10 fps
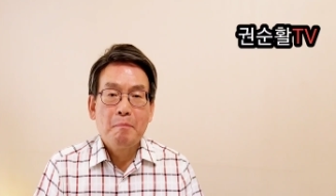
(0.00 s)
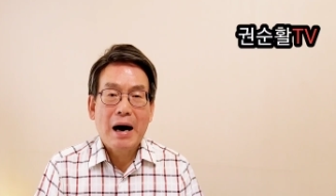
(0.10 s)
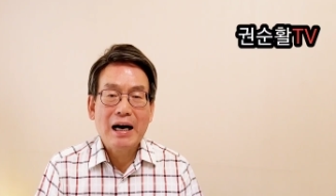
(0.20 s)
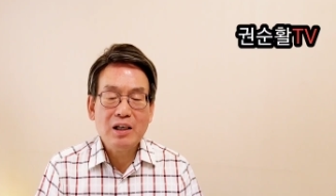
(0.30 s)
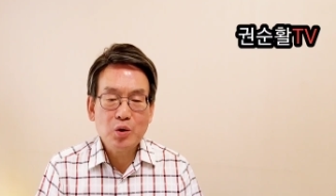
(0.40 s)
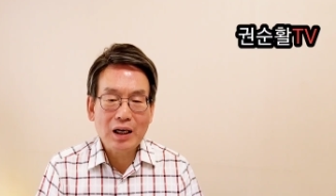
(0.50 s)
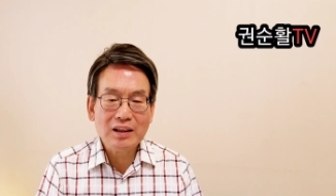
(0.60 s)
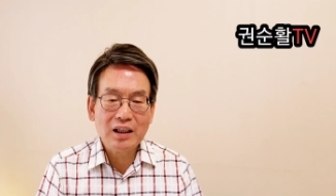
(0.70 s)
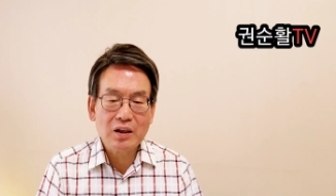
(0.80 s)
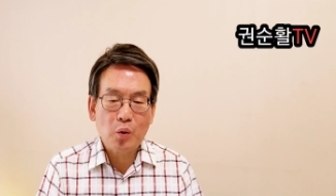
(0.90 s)
말도
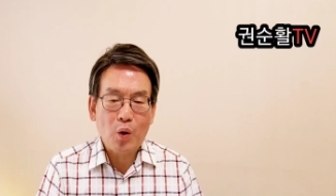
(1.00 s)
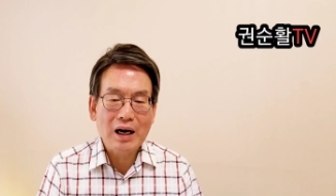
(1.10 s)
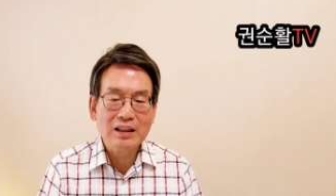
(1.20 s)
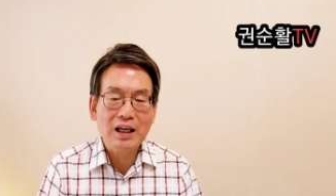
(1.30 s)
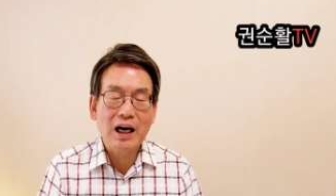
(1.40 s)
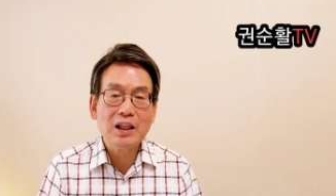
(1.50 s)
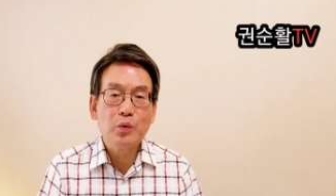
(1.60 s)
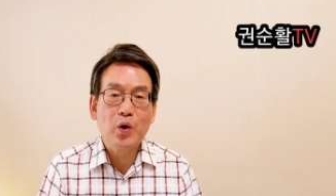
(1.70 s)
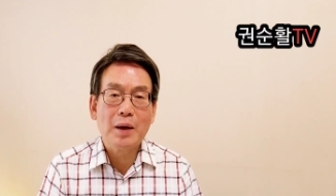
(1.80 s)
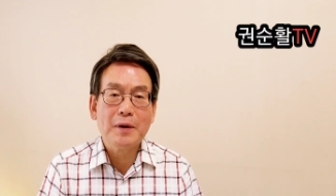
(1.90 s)
안 되는
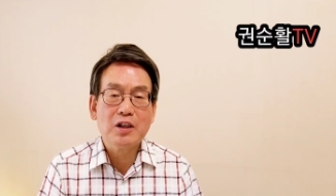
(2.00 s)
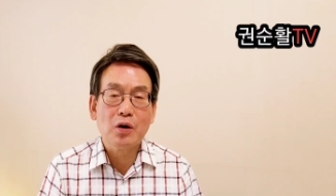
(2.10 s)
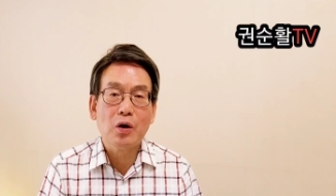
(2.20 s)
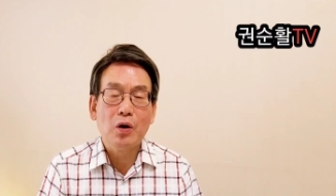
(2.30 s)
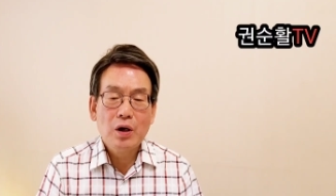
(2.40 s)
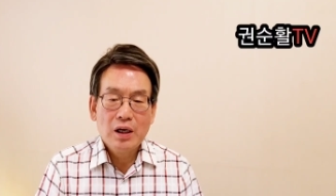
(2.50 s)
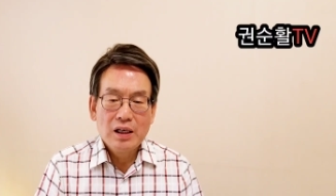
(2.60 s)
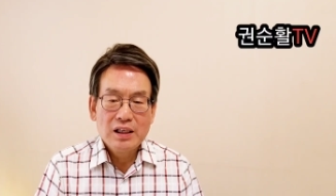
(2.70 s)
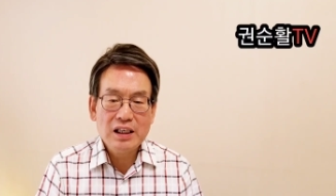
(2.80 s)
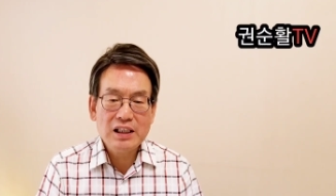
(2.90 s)
황당한 궤변으로
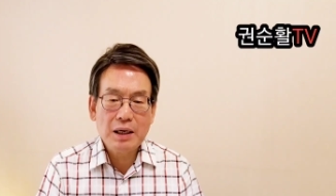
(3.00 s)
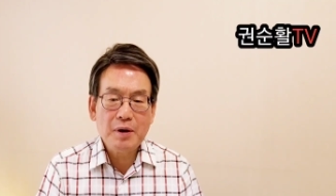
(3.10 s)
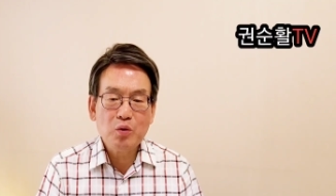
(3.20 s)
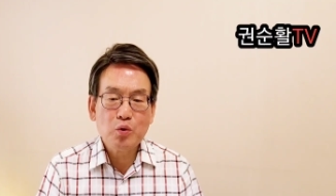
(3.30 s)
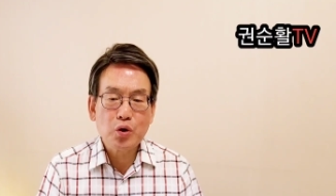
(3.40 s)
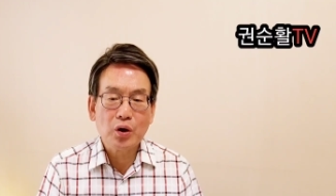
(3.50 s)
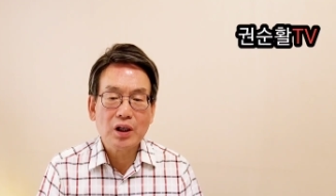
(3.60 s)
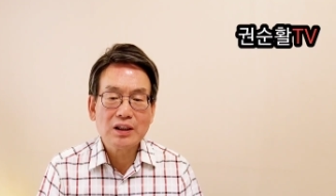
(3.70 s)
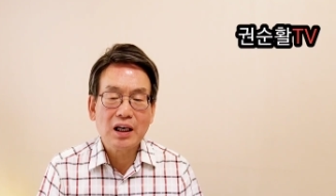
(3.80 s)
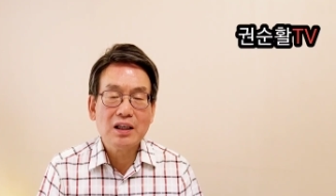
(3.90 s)
이재명
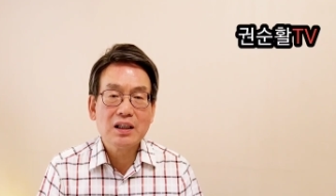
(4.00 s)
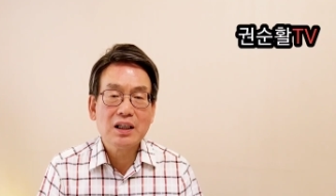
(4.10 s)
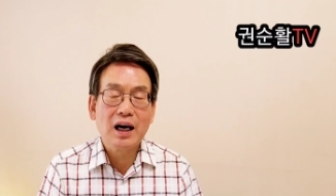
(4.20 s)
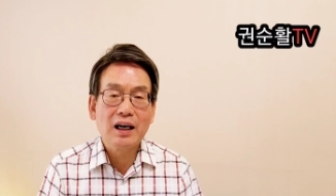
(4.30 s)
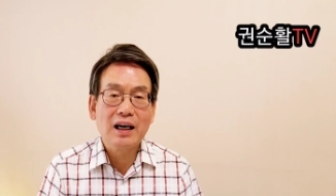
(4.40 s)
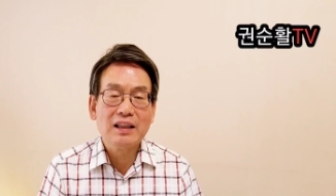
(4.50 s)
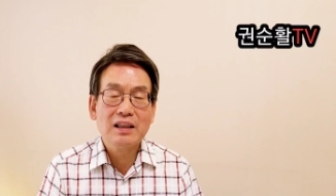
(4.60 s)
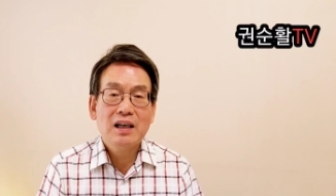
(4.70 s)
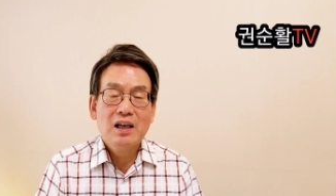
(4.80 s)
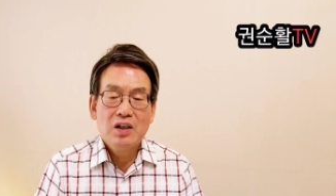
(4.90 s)
구속영장을
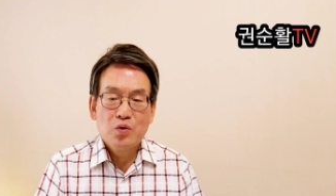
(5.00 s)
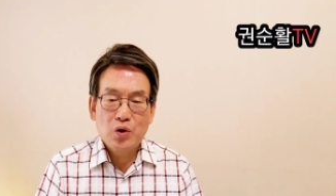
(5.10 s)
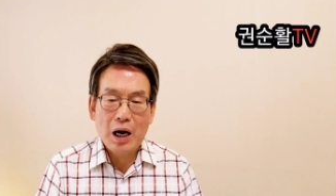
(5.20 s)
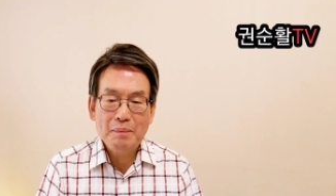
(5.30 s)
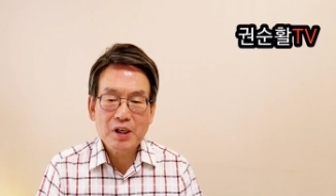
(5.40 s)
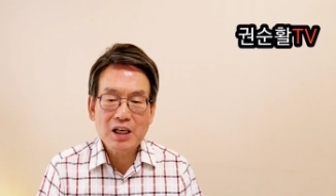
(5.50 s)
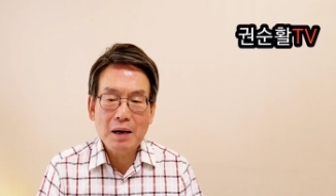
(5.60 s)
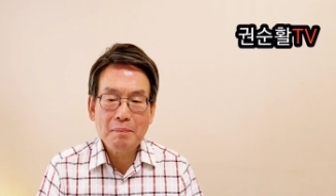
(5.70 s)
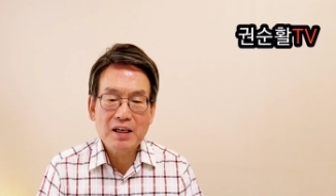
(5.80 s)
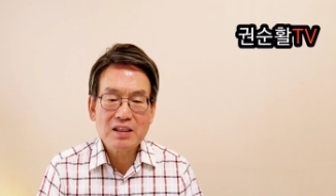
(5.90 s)
기각한
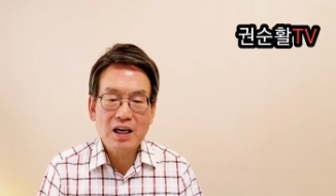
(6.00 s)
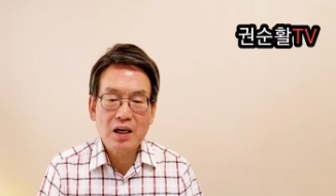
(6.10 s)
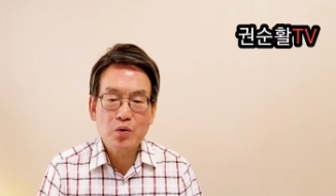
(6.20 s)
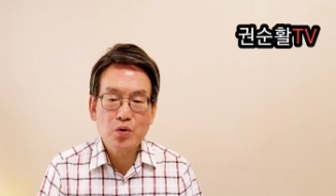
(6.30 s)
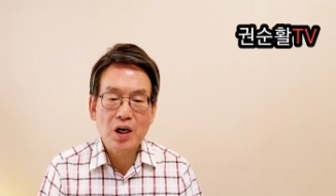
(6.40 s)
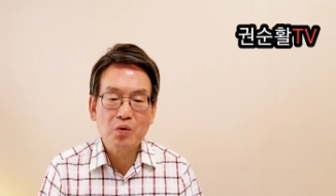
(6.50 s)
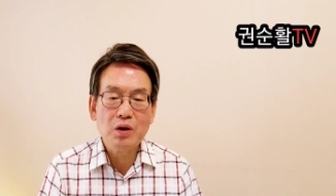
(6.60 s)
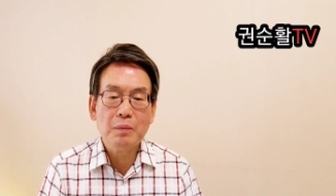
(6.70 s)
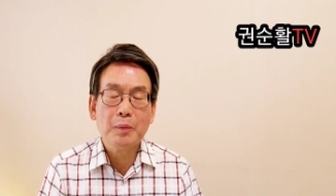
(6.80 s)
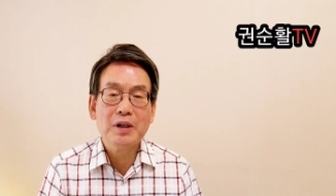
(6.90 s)
좌편향 판사
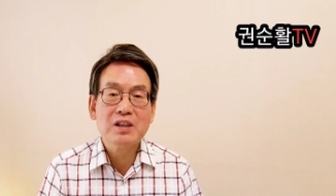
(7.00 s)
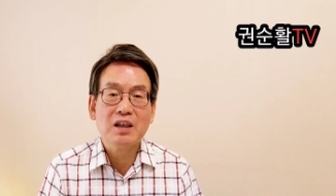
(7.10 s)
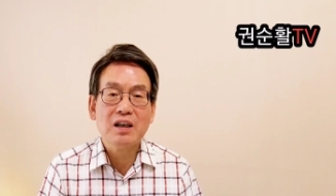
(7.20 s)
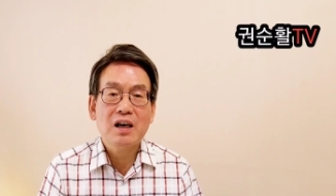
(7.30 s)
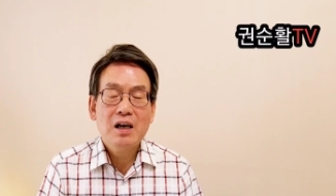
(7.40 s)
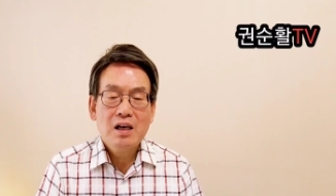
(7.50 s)
유창훈을 보면서